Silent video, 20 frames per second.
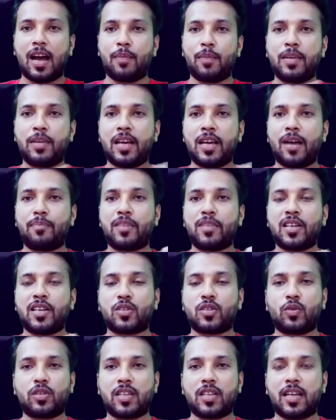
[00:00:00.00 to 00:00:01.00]
अभी आप ये
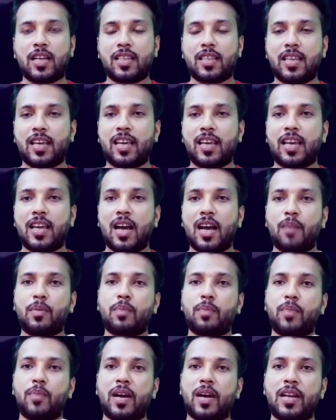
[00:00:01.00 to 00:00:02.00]
सोच रहे थे कि यहाँ
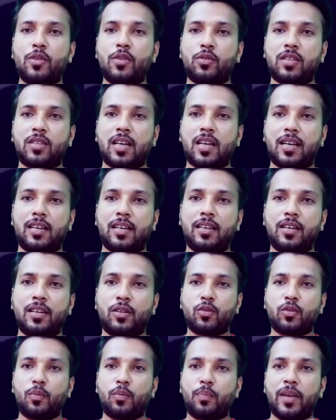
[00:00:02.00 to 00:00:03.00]
पर पानी होता
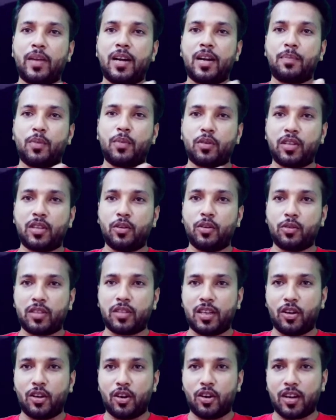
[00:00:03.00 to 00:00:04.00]
तो पेड़ पौधे
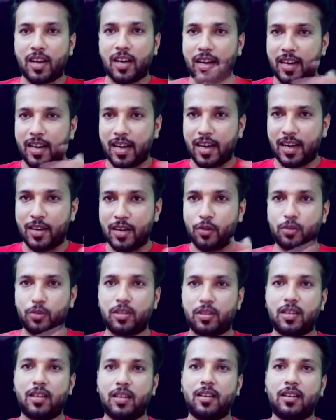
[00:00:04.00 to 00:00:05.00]
होते और हरियाली
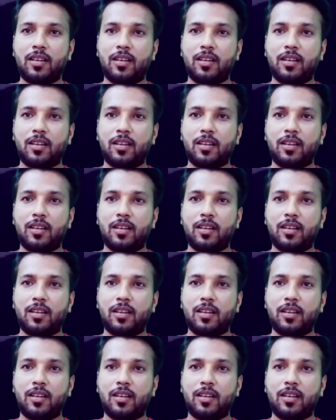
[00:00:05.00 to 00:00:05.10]
होती